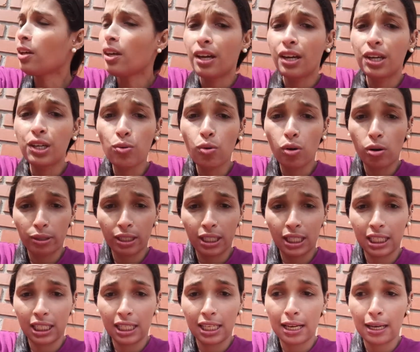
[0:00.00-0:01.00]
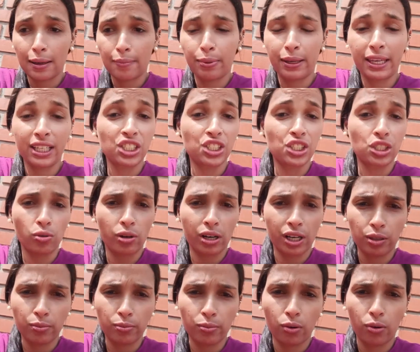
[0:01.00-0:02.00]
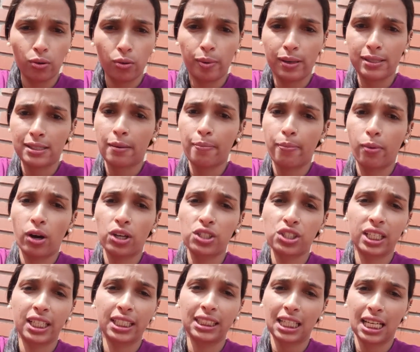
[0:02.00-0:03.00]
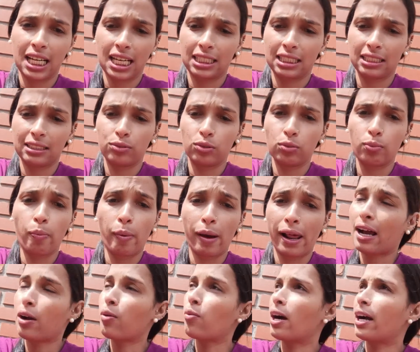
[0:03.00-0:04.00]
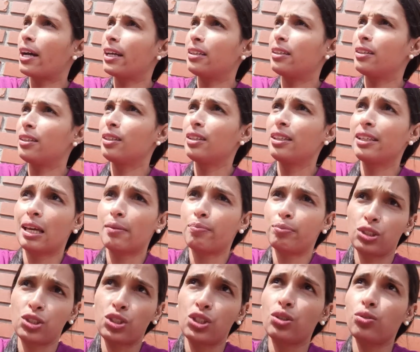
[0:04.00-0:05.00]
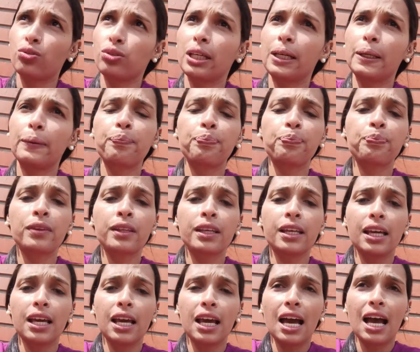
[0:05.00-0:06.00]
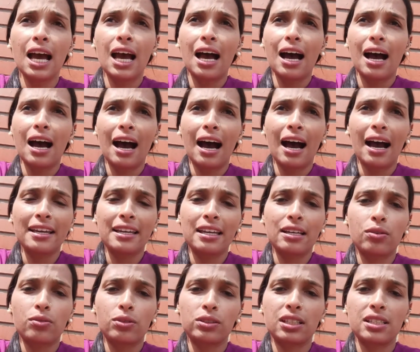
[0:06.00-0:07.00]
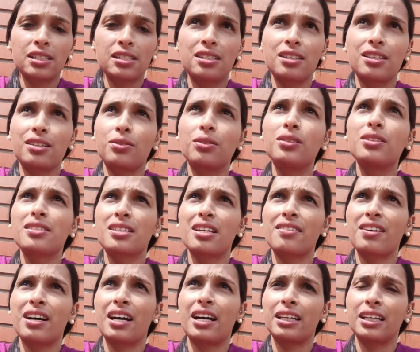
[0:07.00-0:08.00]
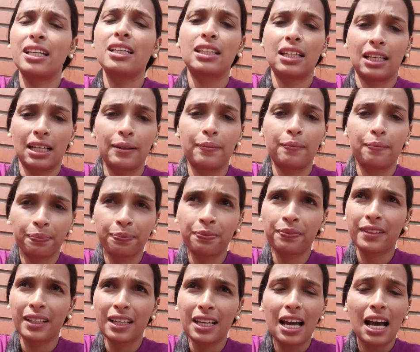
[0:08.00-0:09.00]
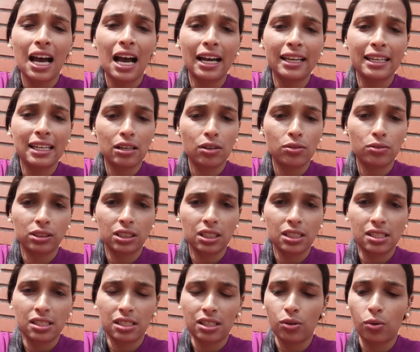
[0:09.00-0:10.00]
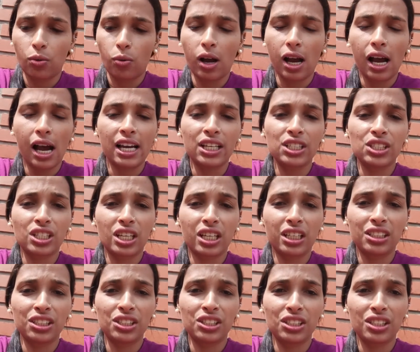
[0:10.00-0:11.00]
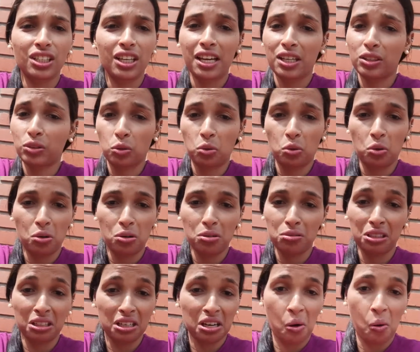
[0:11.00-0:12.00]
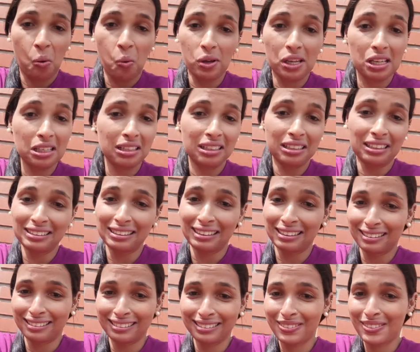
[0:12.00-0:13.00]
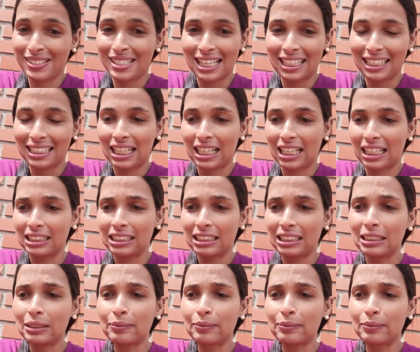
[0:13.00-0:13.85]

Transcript: E o homem queria que a gente não carimbou o passaporte na entrada do Paraguai. Ninguém pediu, né? Aí o que, que aconteceu? Você vai, tá. Aí o que, que aconteceu? A gente entrou tranquila, andando, sem nada.